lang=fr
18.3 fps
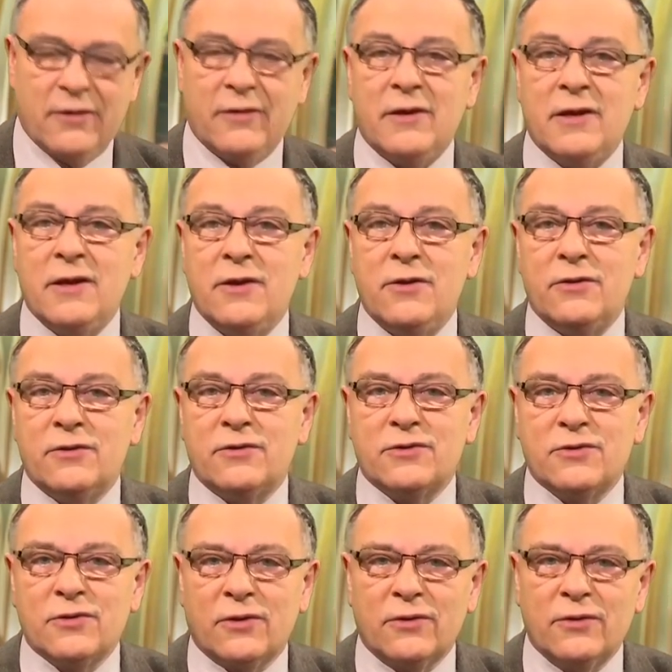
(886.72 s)
il le
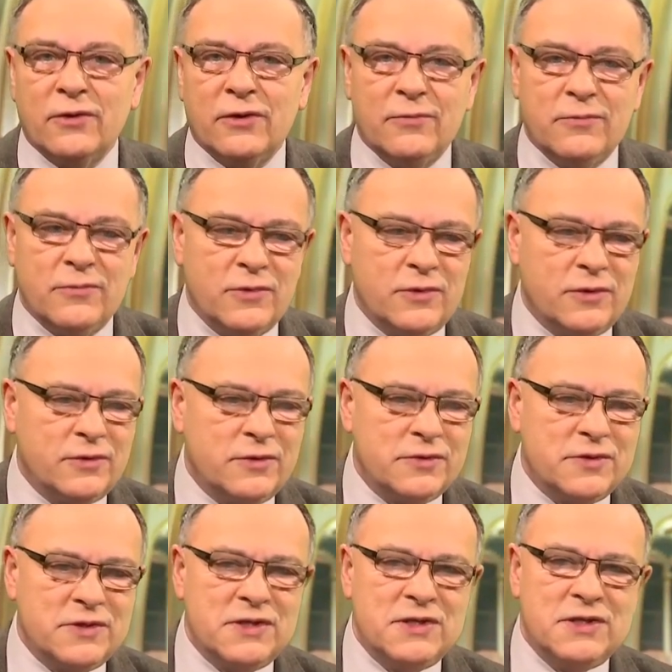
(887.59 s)
surnomme
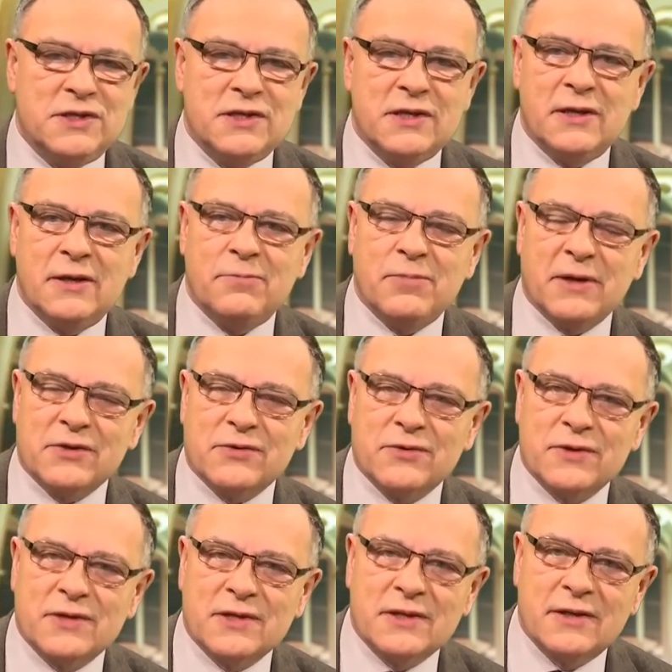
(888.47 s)
Didier parce
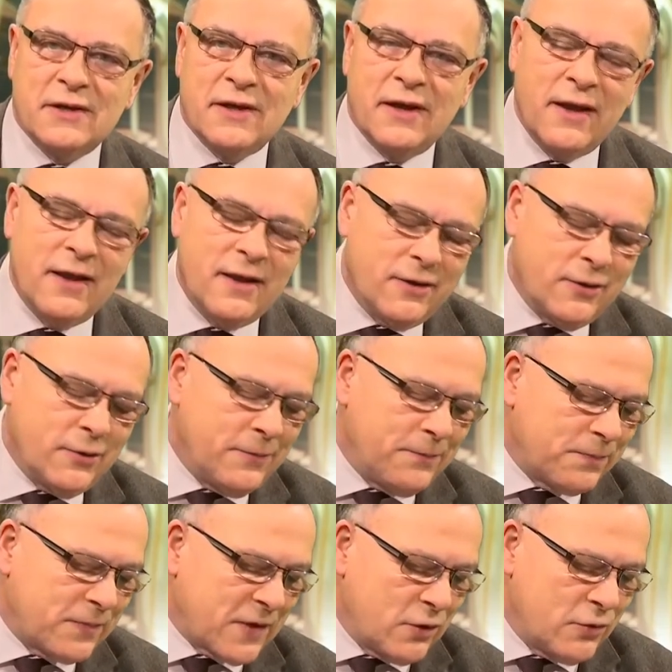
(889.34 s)
que c'est le
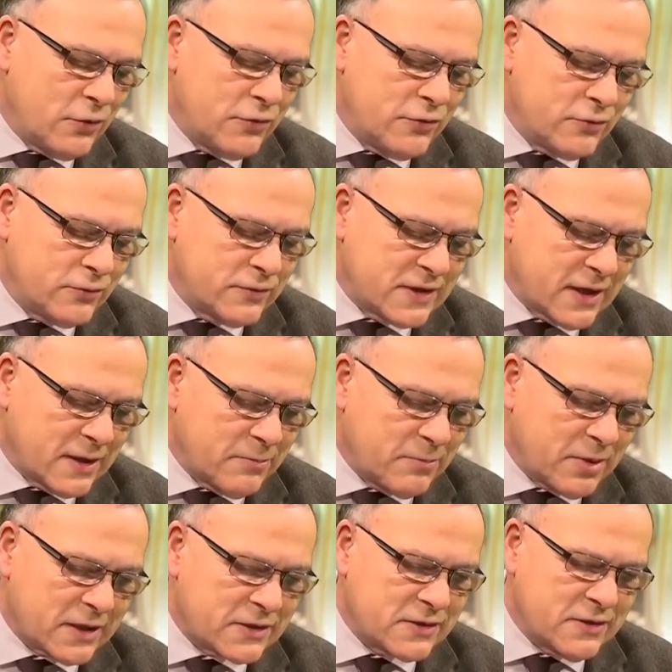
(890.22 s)
nom d'un
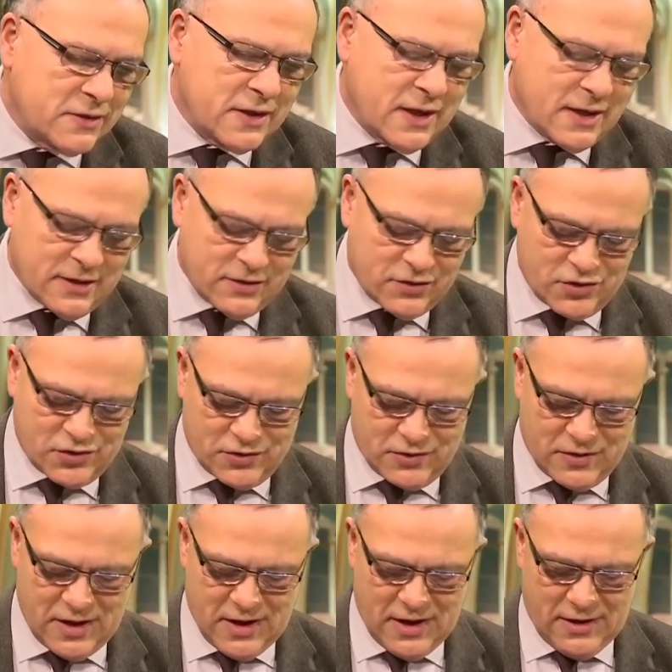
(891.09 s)
personnage
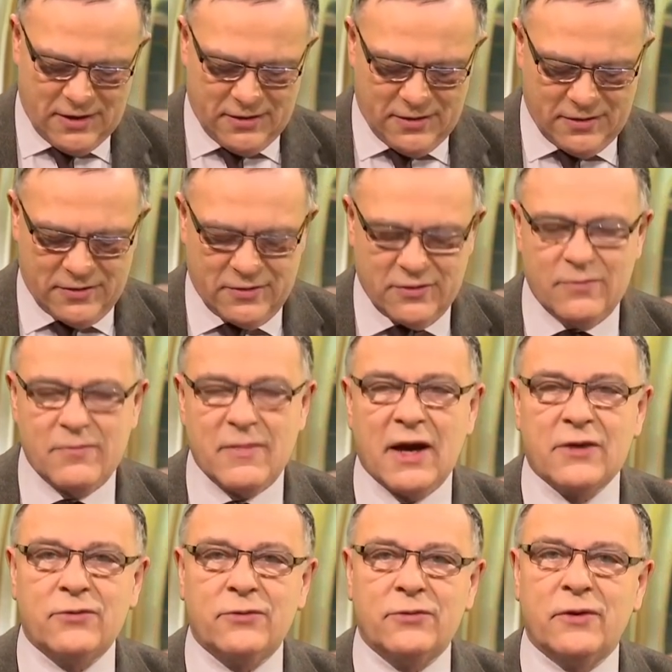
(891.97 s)
euh, de
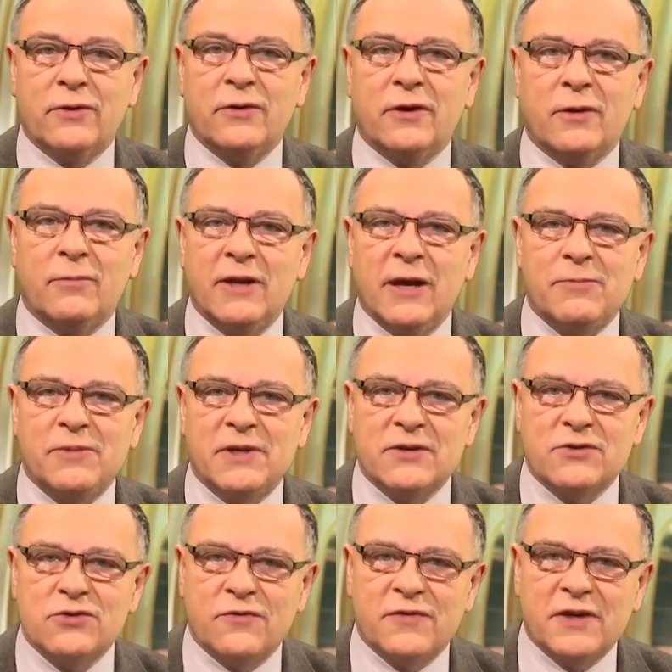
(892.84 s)
Marion Delorme, la
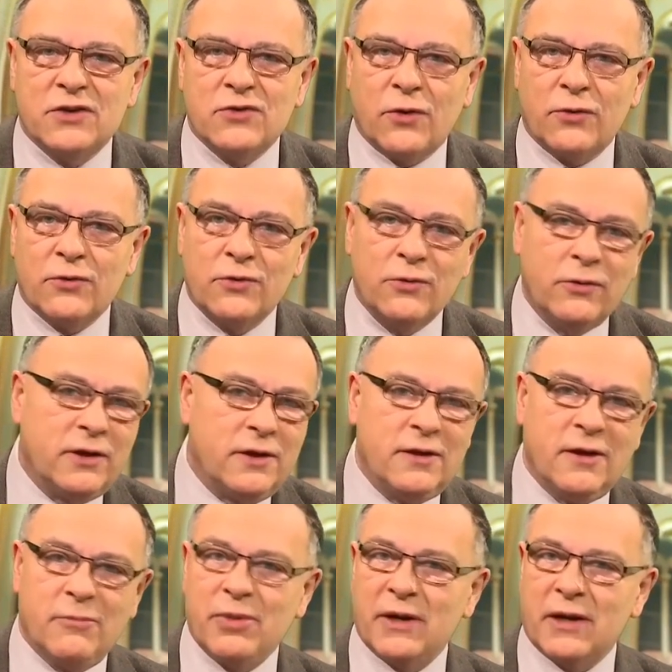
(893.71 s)
pièce de Victor Hugo,
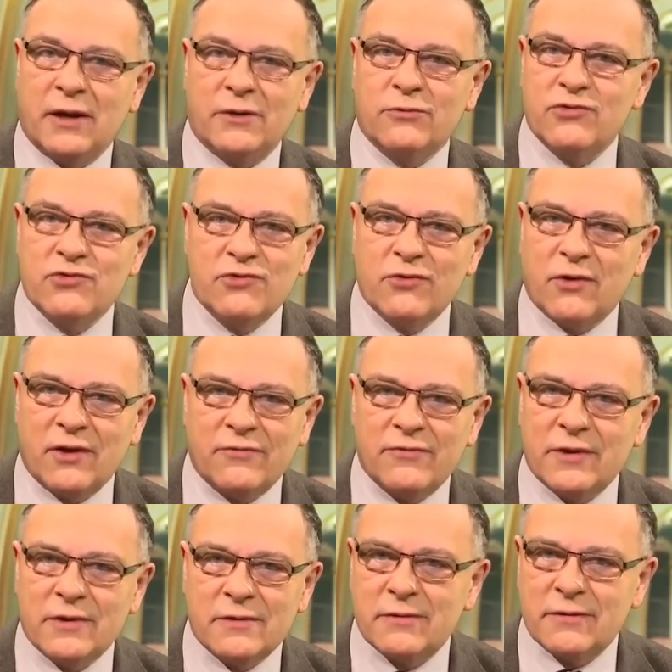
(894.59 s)
il l'appellera toujours
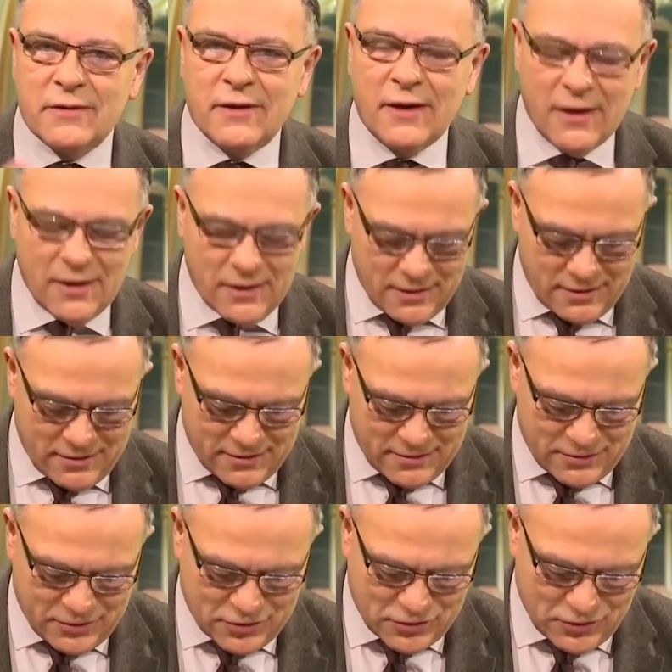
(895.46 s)
avec euh,
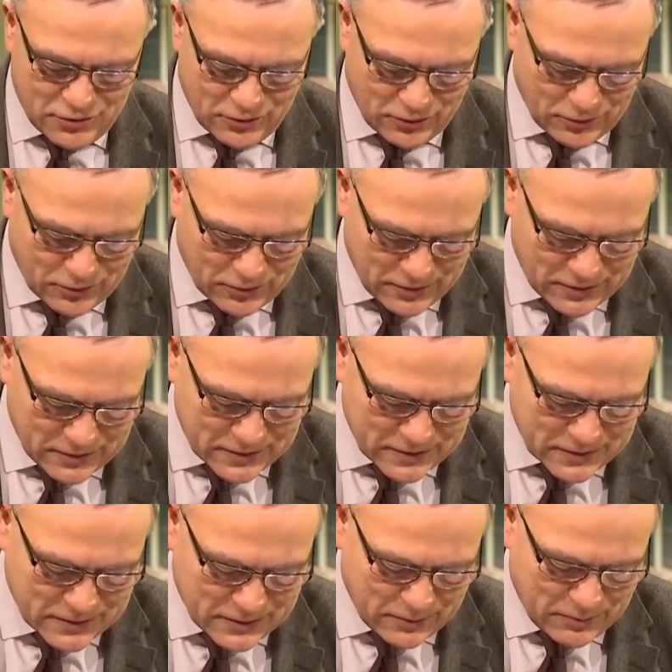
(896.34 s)
euh, ce nom
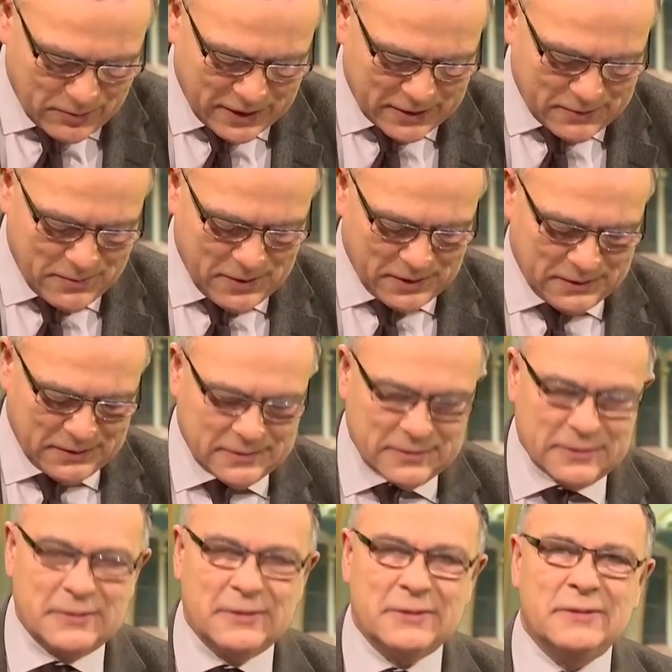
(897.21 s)

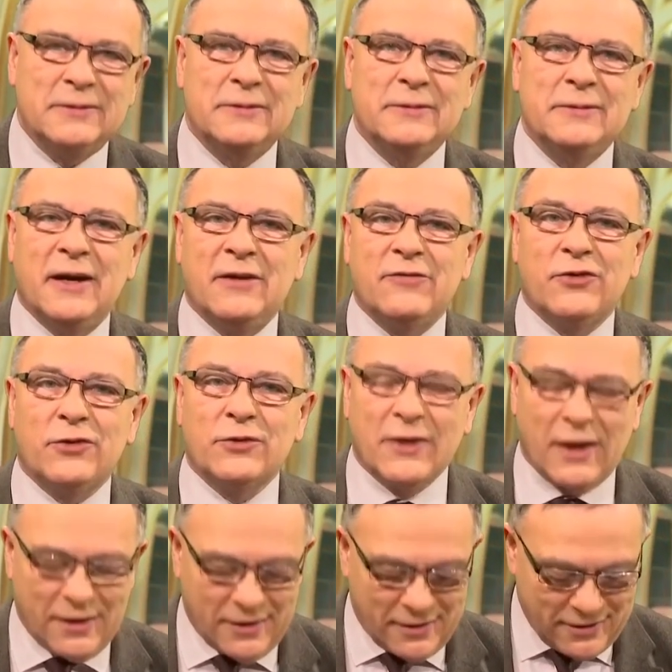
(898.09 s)
complètement
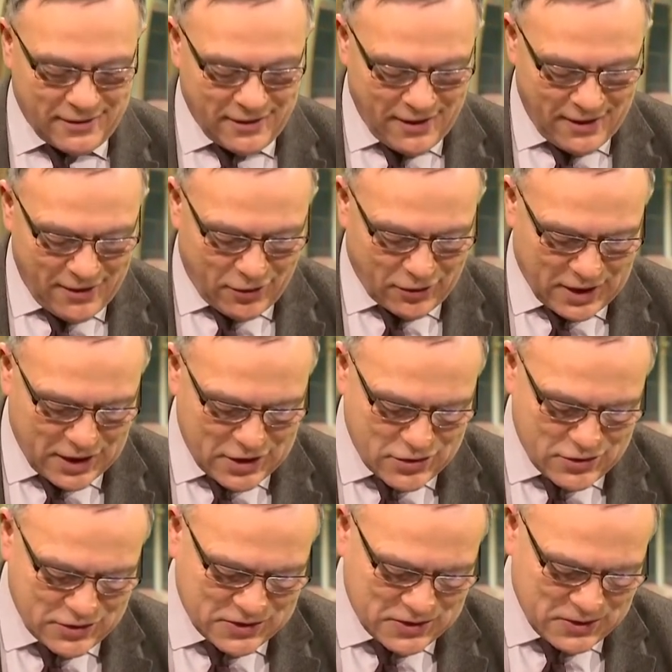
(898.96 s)
inventé, en
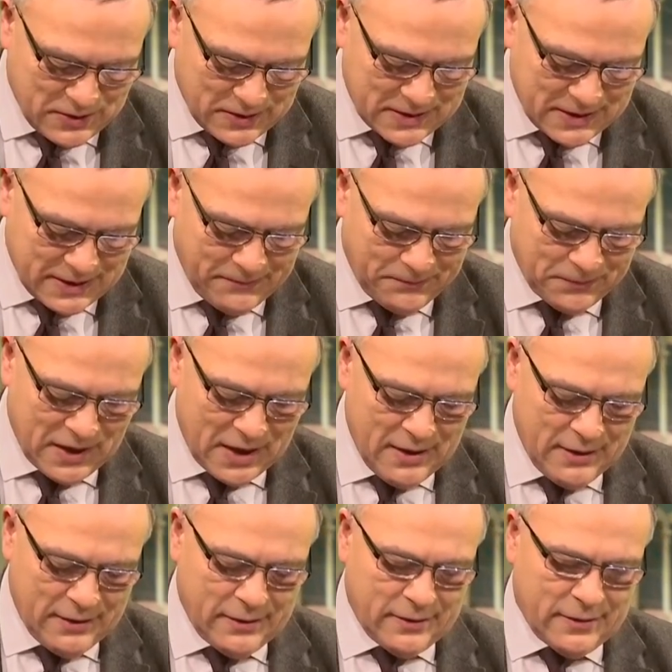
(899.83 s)
quelque sorte. Hein.
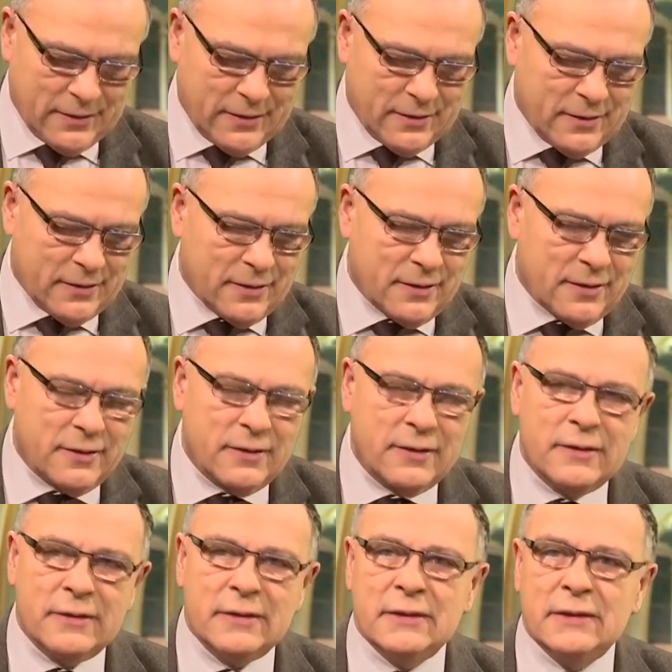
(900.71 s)

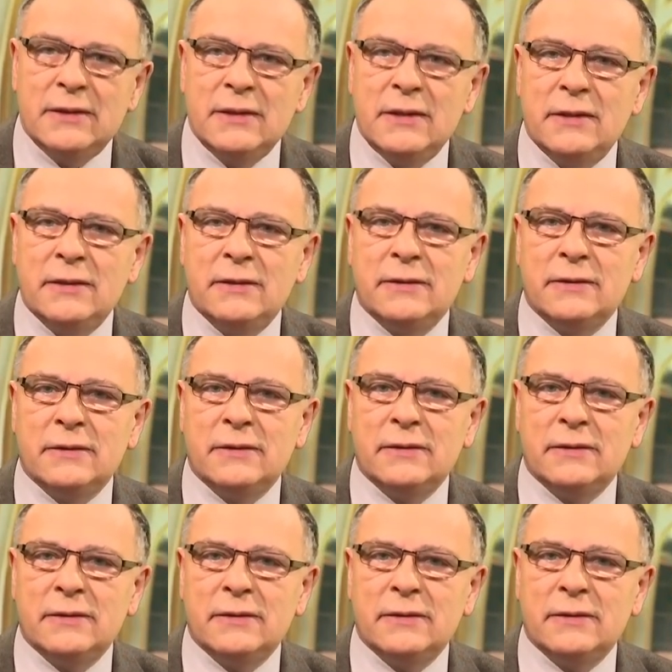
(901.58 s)
Il